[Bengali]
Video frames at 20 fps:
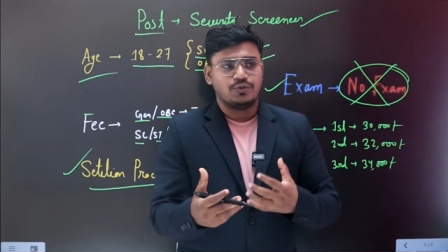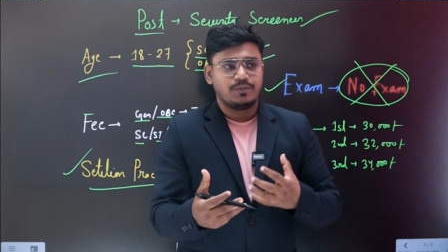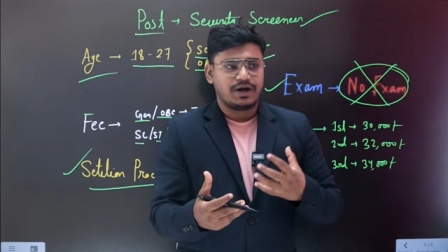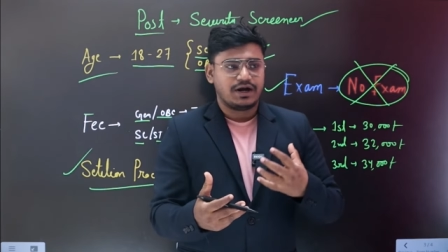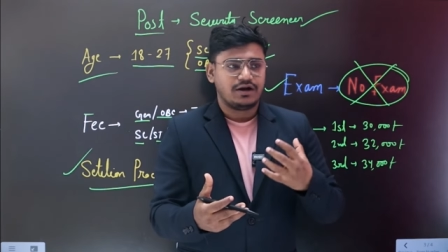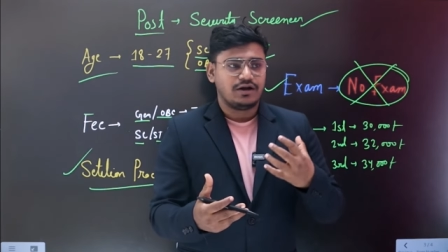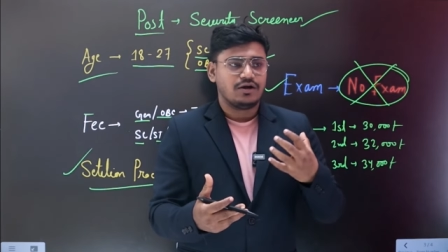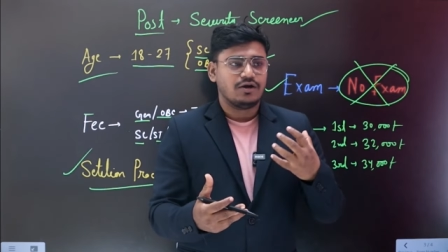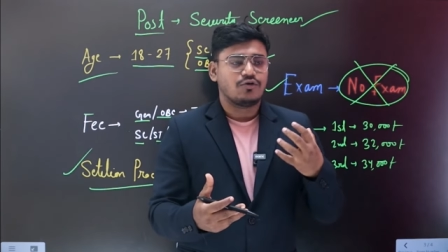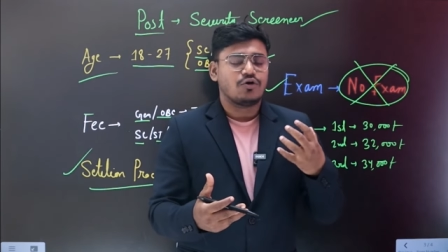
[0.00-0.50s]

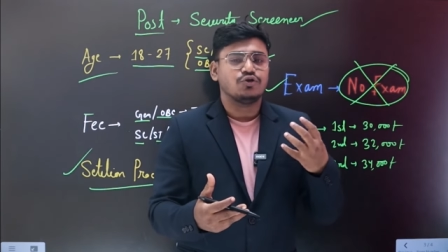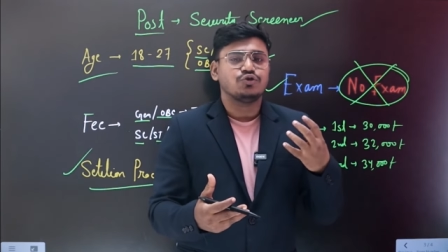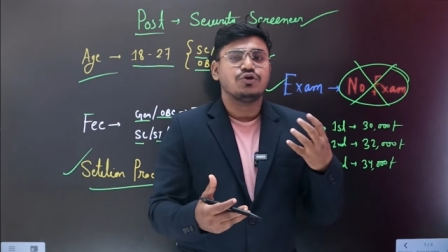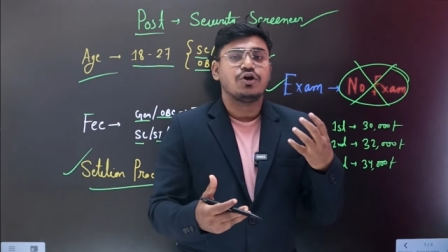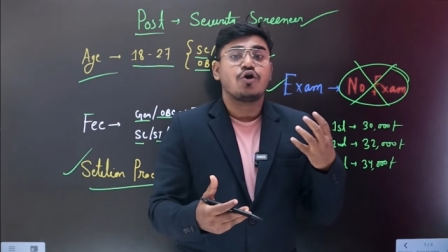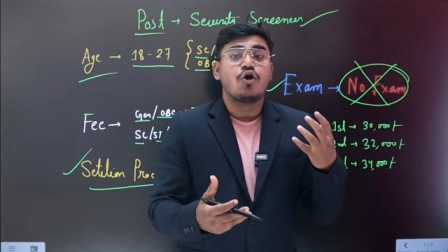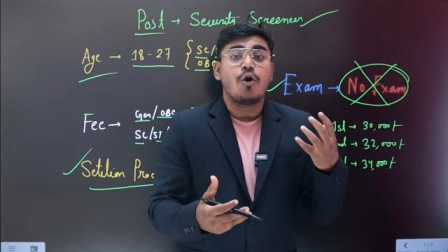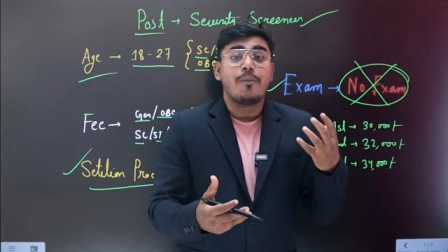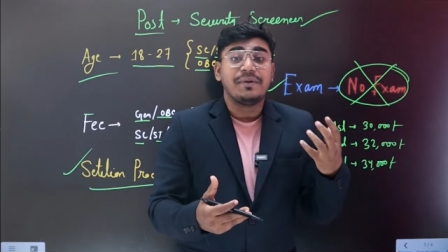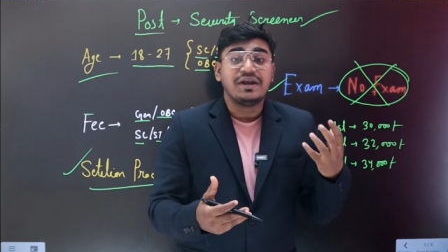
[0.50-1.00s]
তোমার
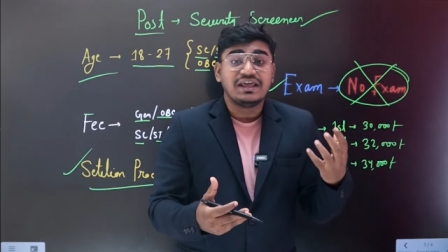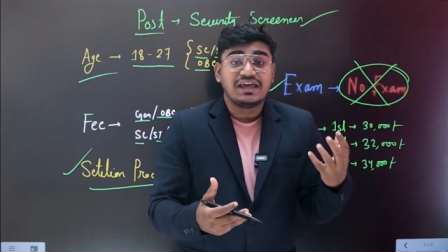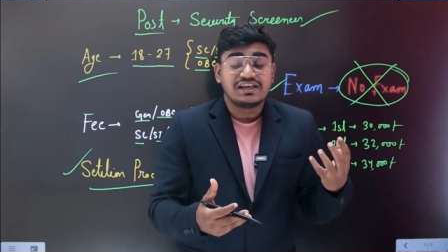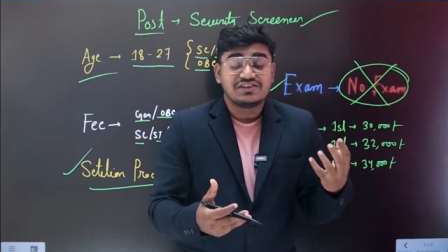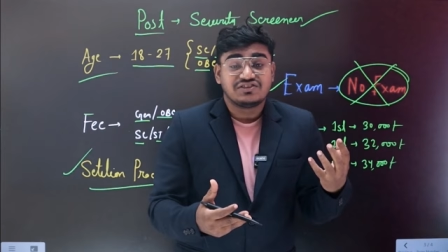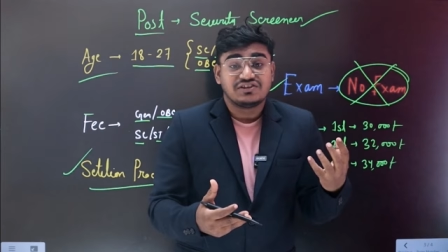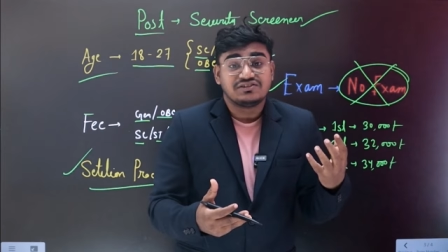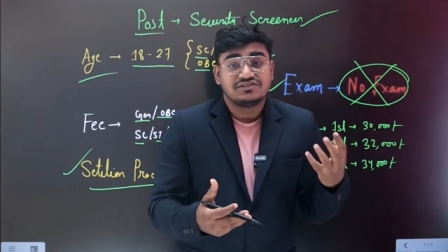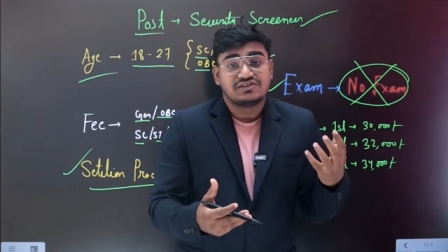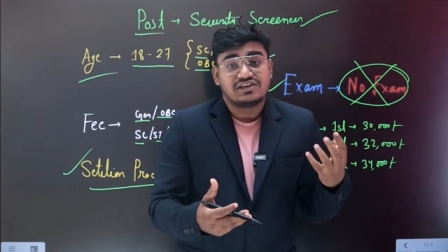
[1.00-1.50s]
কতটা
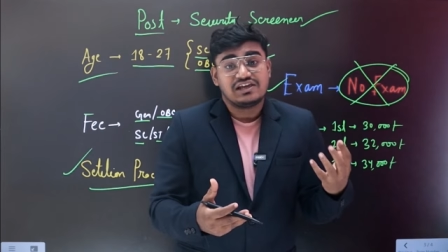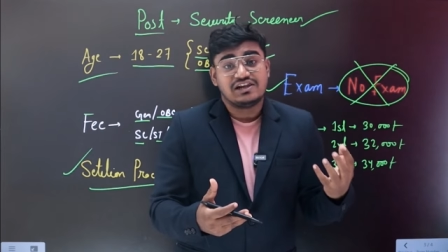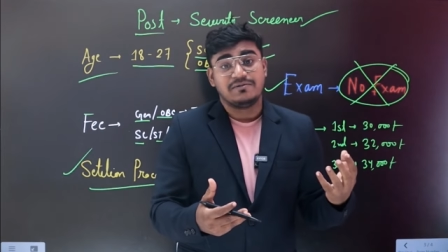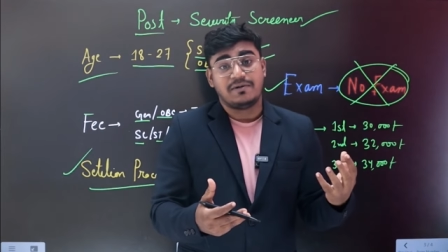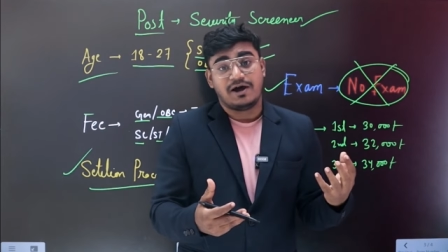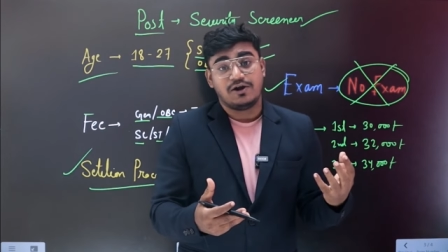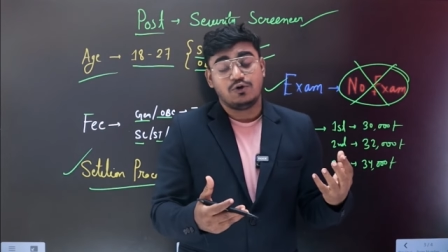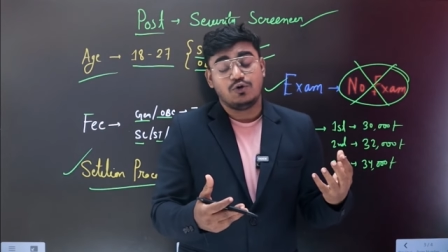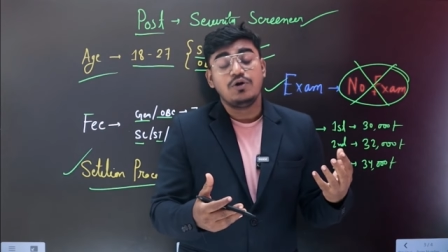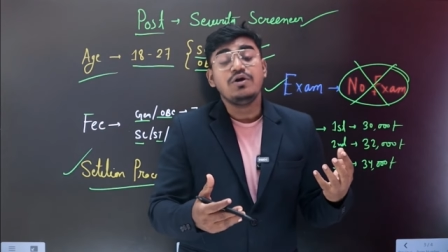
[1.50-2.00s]
কমিউনিকেশন স্কিল
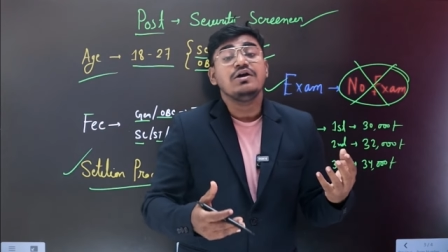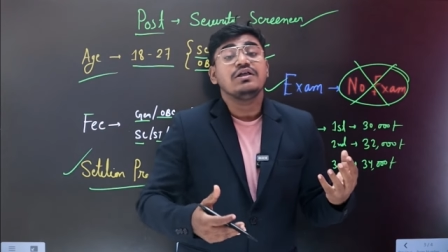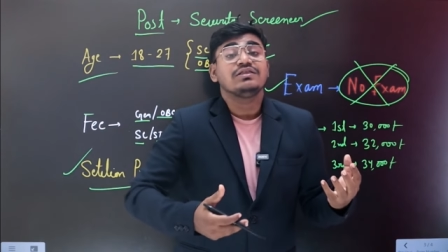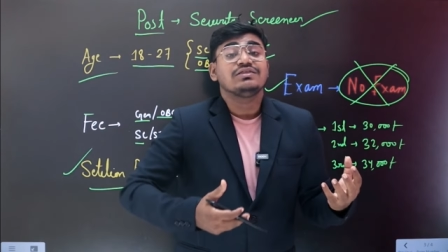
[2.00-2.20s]
ভালো